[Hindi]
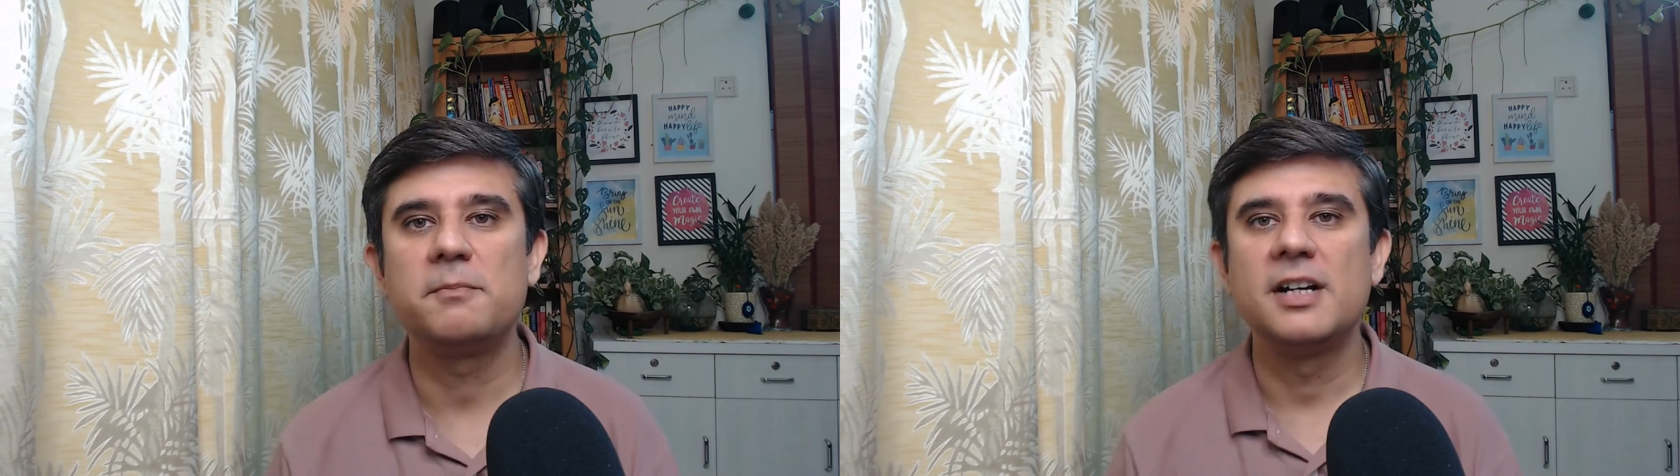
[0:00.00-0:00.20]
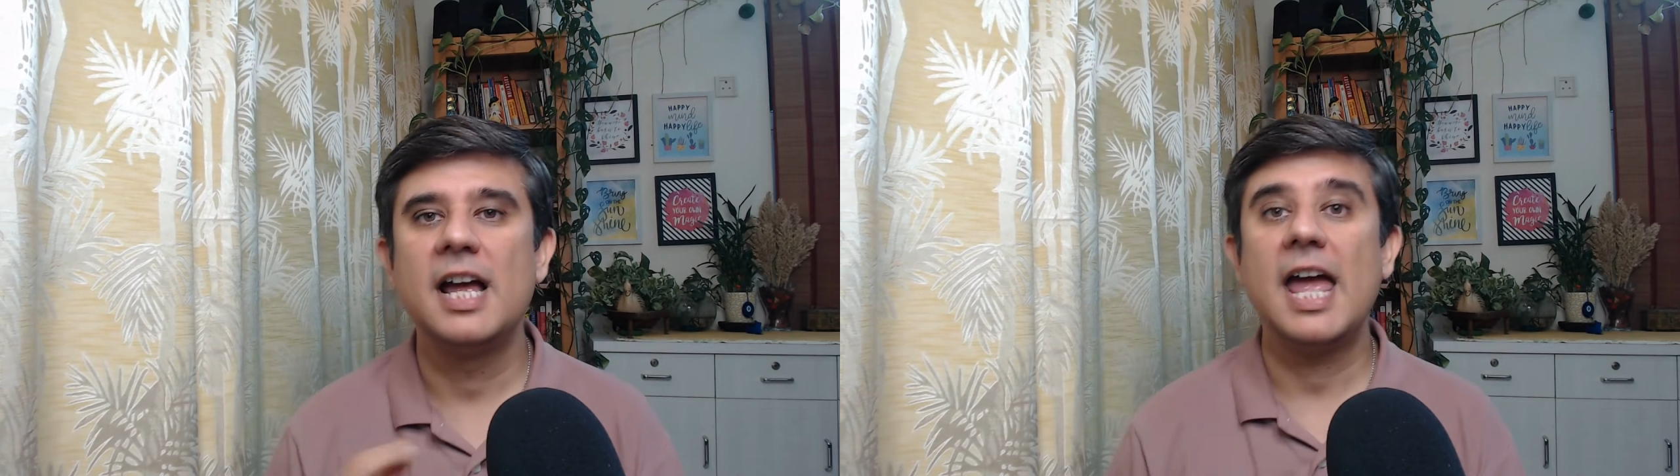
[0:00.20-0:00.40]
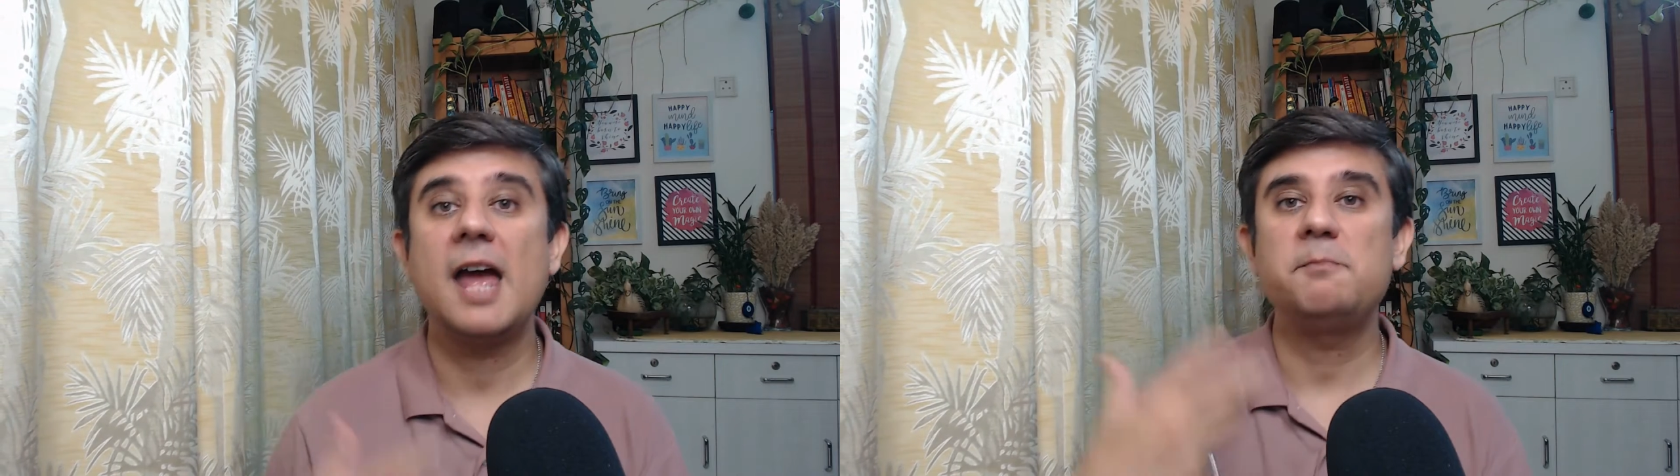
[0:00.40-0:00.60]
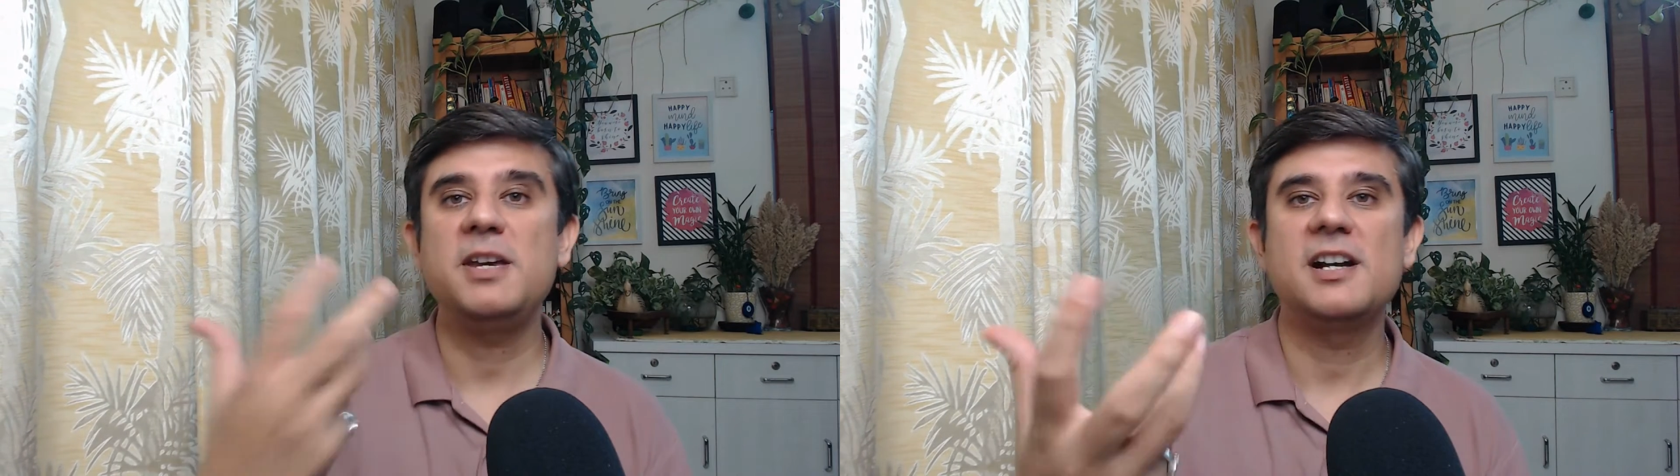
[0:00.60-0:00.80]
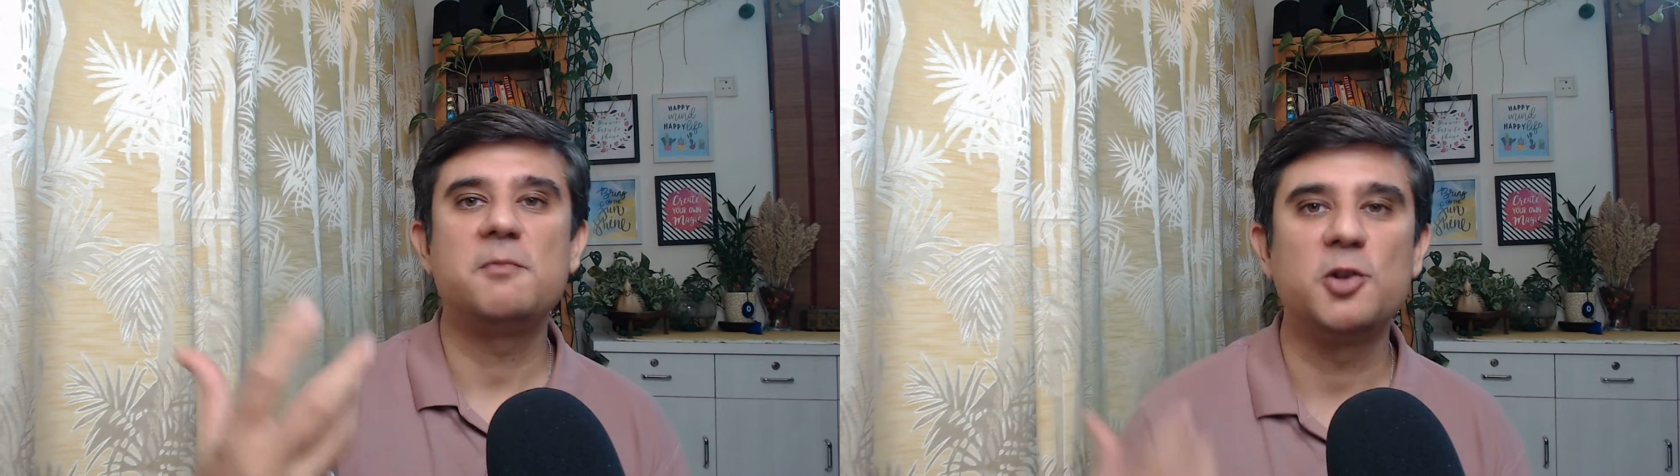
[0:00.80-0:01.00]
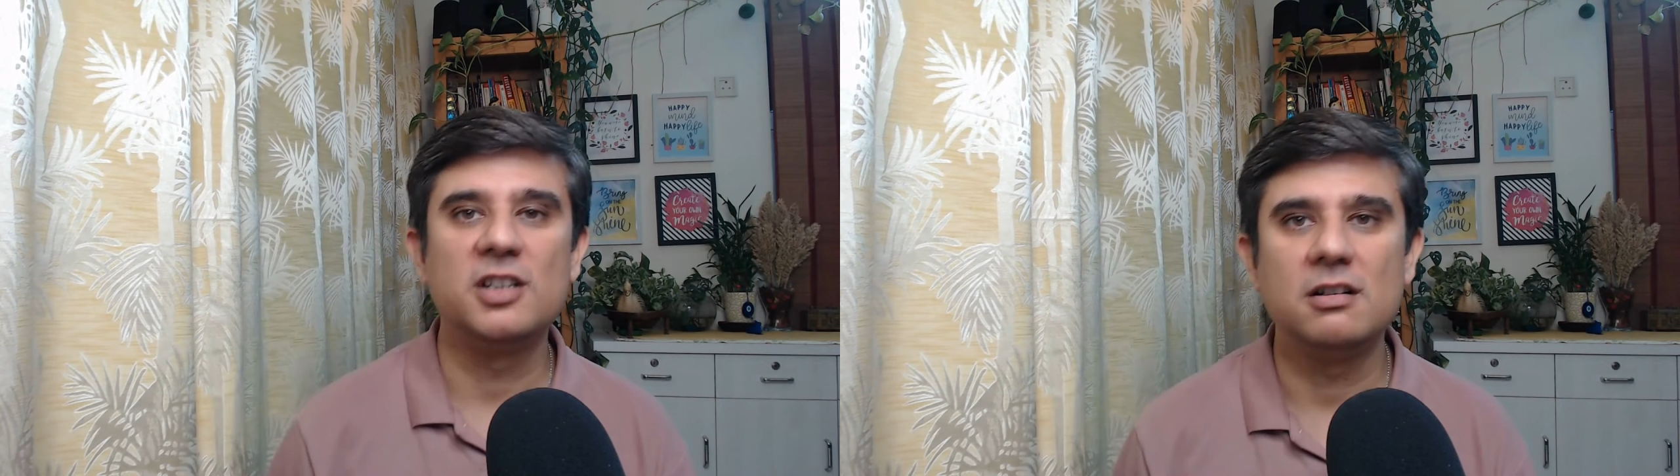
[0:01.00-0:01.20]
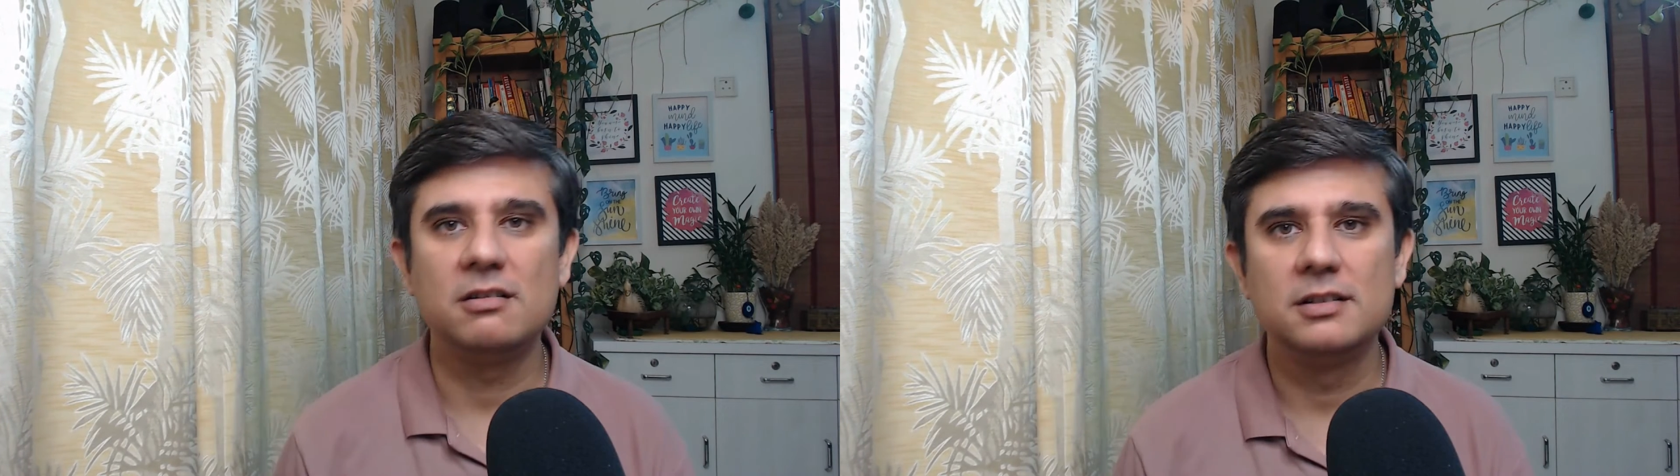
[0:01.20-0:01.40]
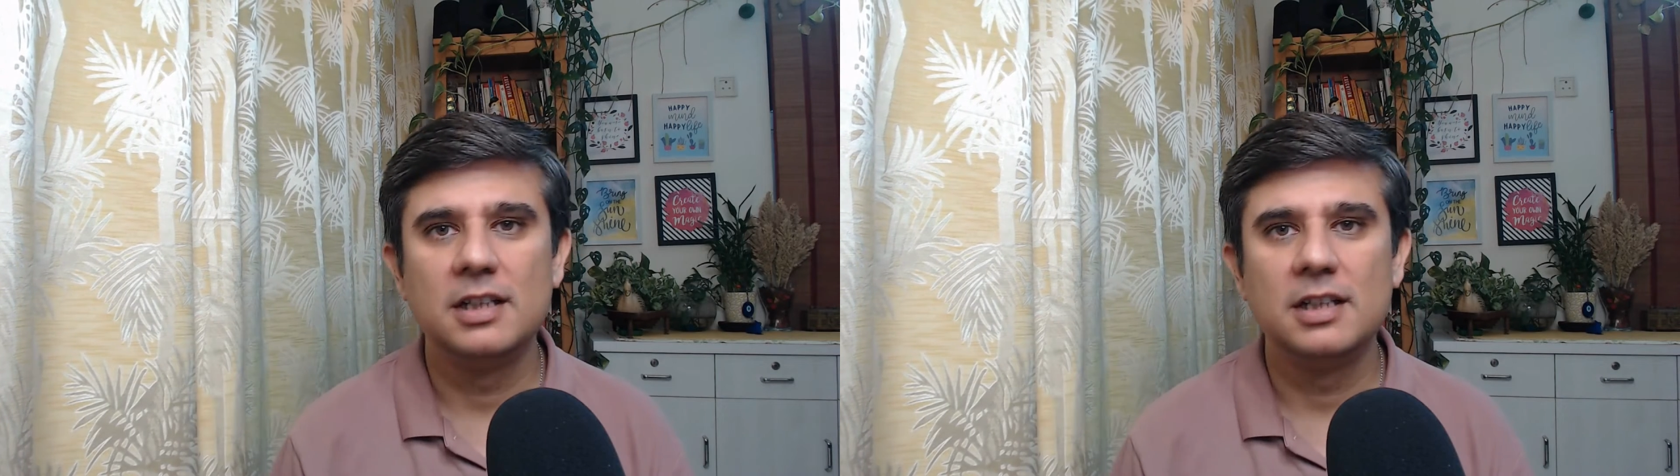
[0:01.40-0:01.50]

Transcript: आप happy कब होते हो